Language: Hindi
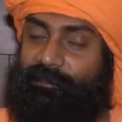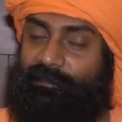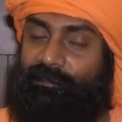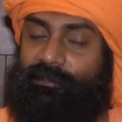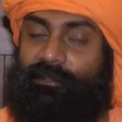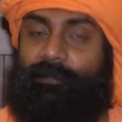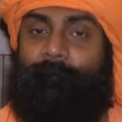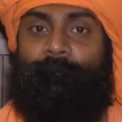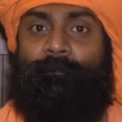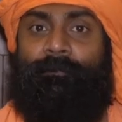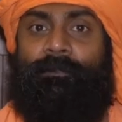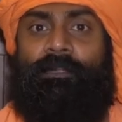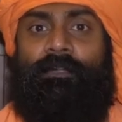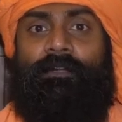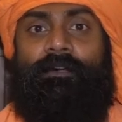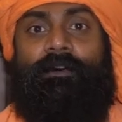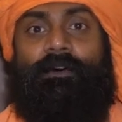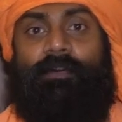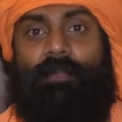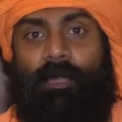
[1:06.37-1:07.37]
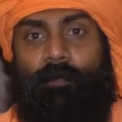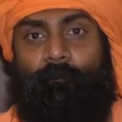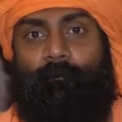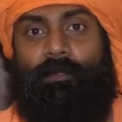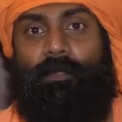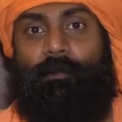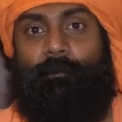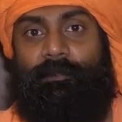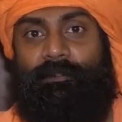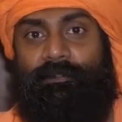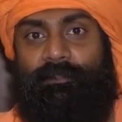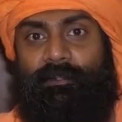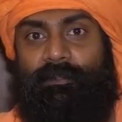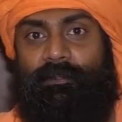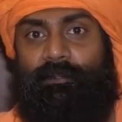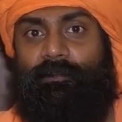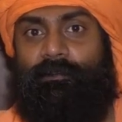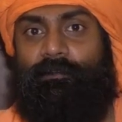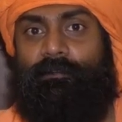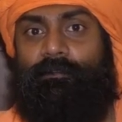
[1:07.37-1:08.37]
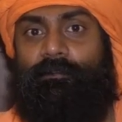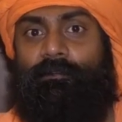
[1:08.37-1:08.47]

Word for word: देते राम का मंदिर